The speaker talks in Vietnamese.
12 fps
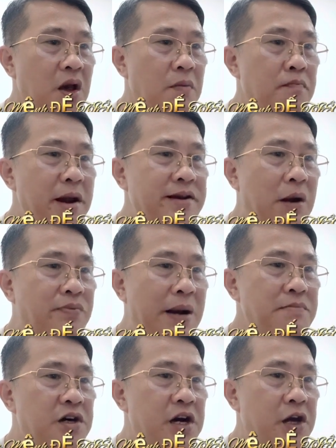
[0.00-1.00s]
Bên trong
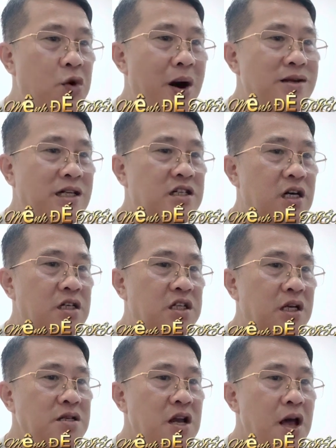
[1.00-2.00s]
đám người quan sát trận
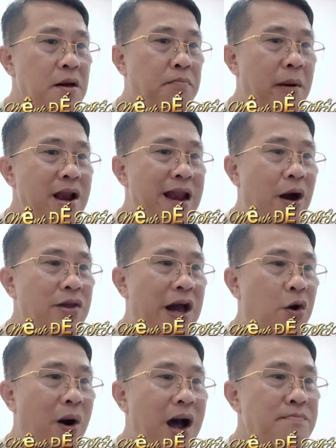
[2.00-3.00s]
chiến, mấy lão gia
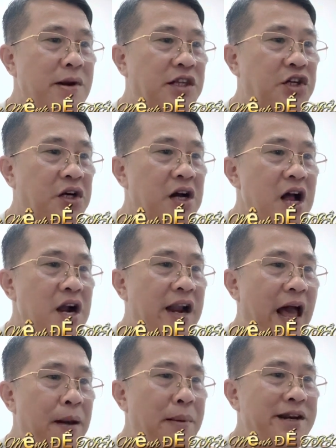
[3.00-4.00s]
hỏa bình thường
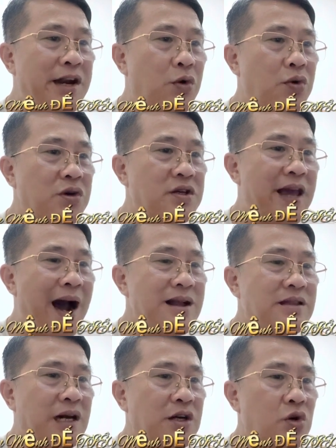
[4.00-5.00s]
lại bắt đầu giả
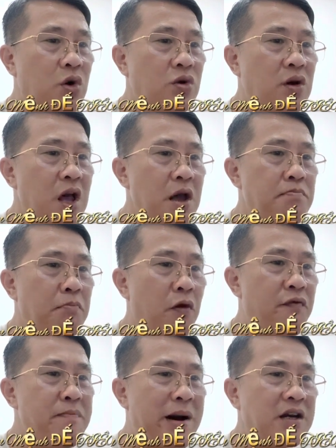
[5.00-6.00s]
thành côn, một
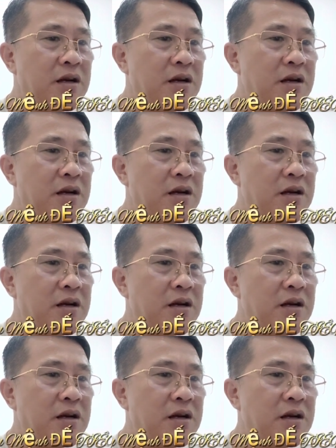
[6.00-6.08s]
vẻ mặt